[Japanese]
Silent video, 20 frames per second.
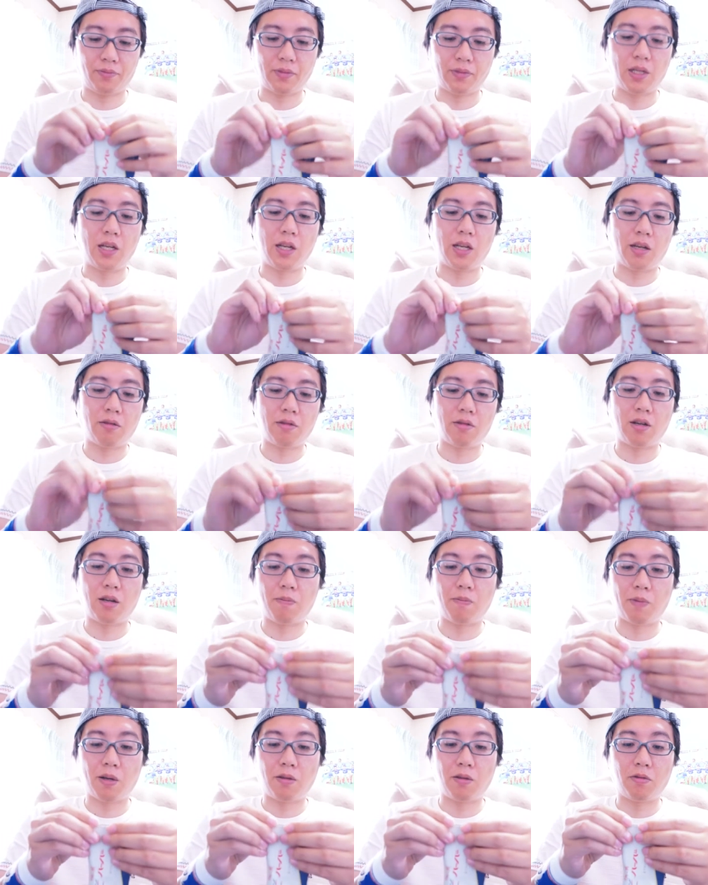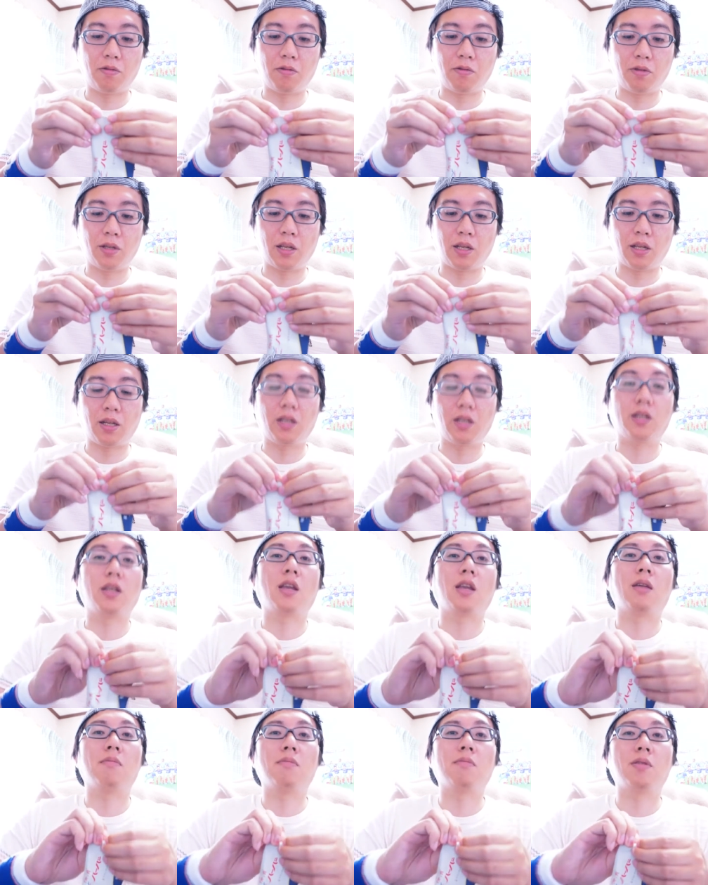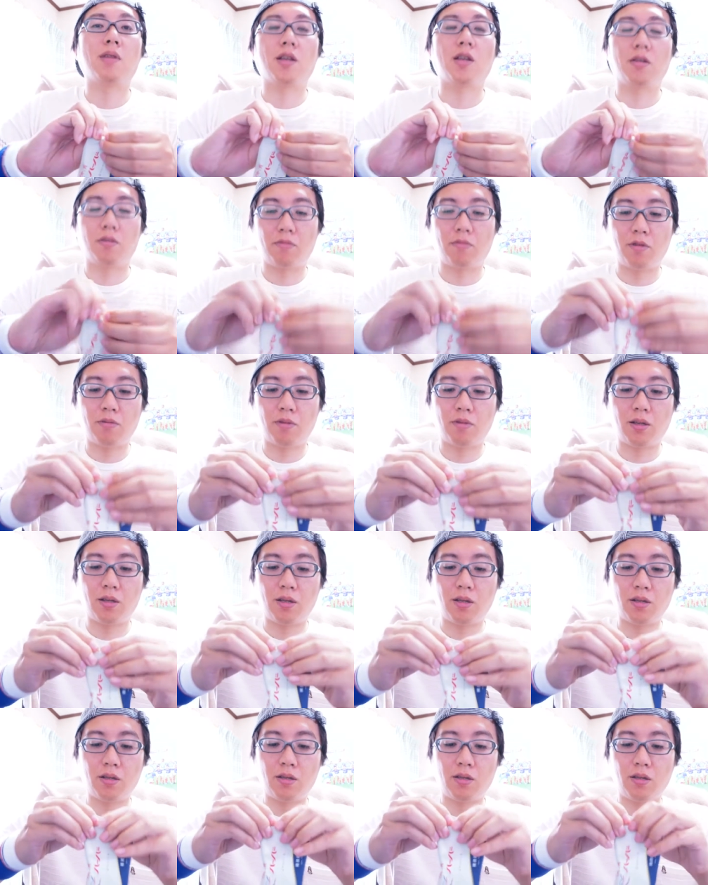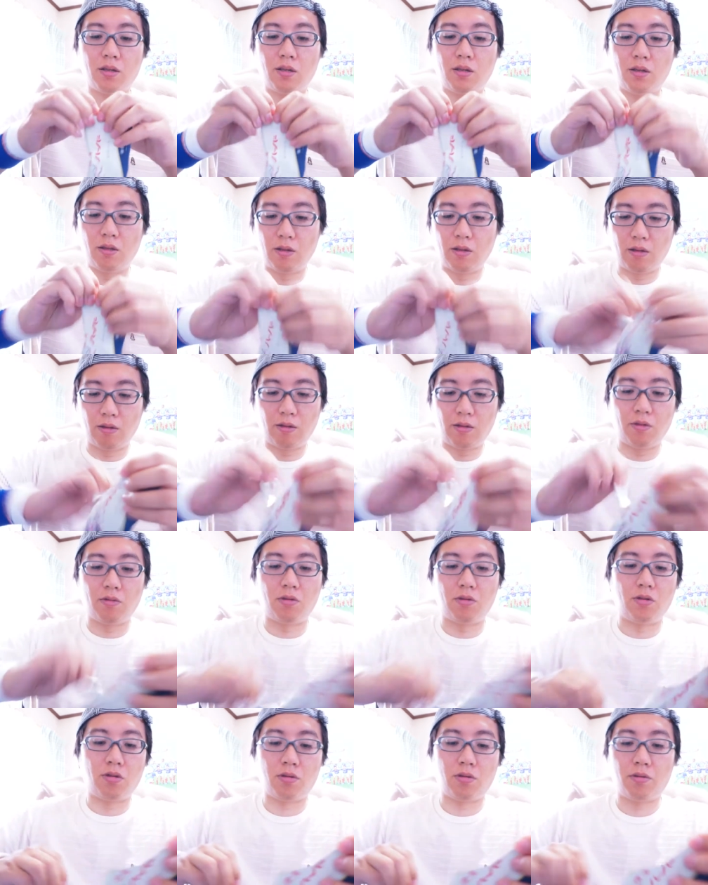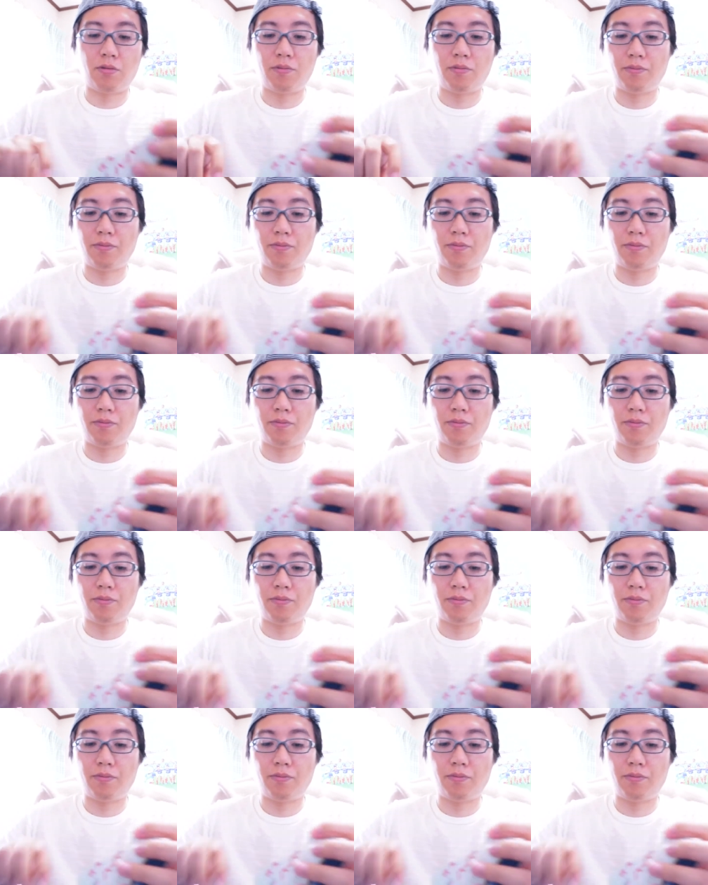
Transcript: り上げのハーバーの方をいただいてみたいと思います。よいしょ。